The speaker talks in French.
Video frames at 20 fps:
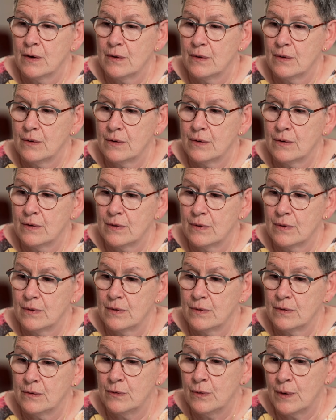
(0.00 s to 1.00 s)

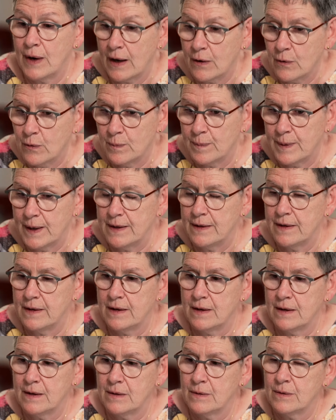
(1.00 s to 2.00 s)
de
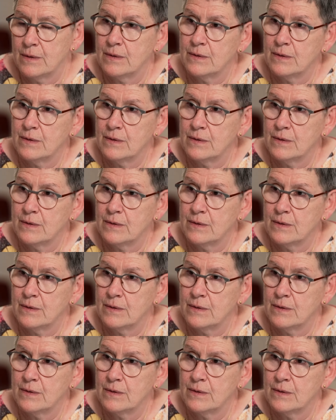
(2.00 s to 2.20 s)
l'accompagner